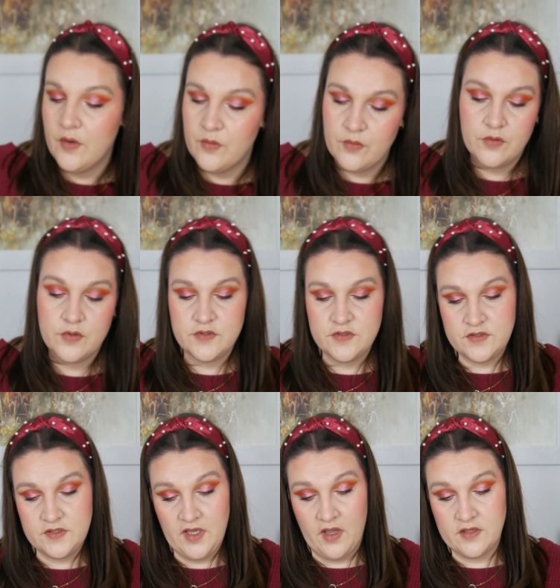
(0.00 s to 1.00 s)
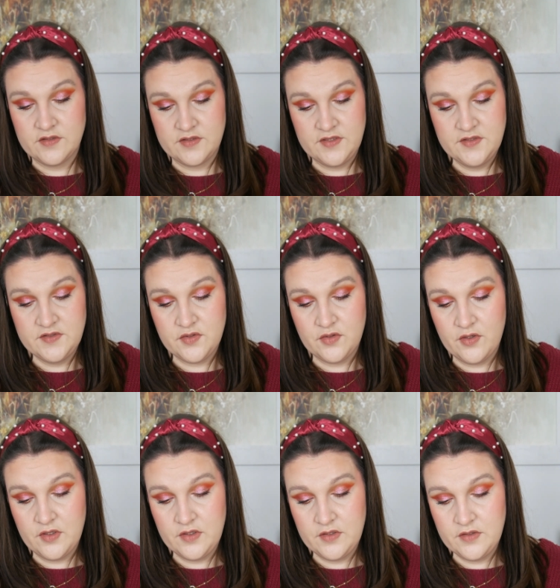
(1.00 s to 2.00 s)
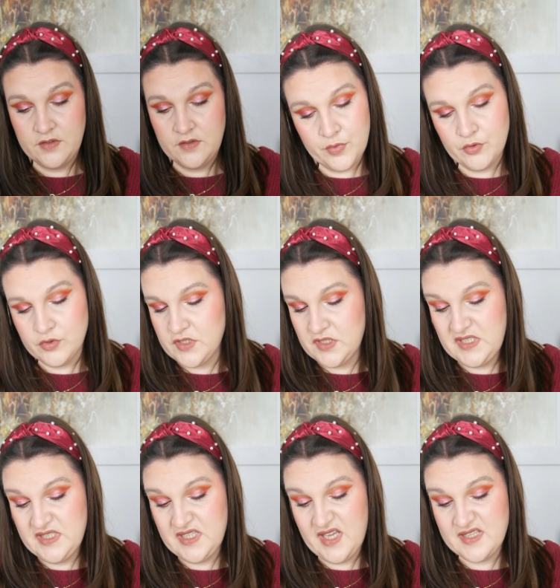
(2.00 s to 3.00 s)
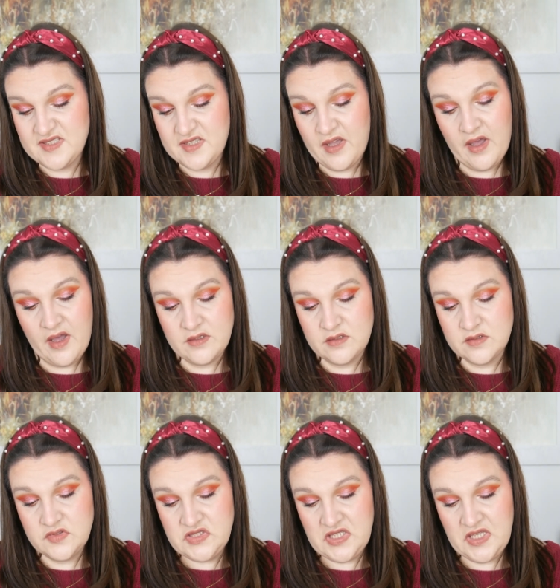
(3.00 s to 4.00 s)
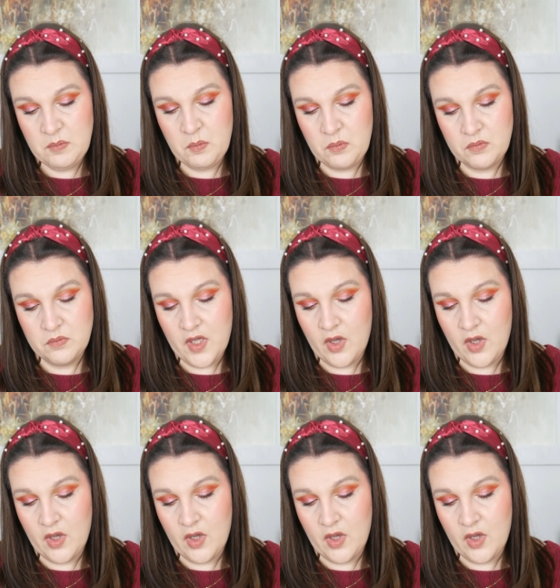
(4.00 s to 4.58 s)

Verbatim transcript: und ja, die soll Proteinkaskadesystem, mhm,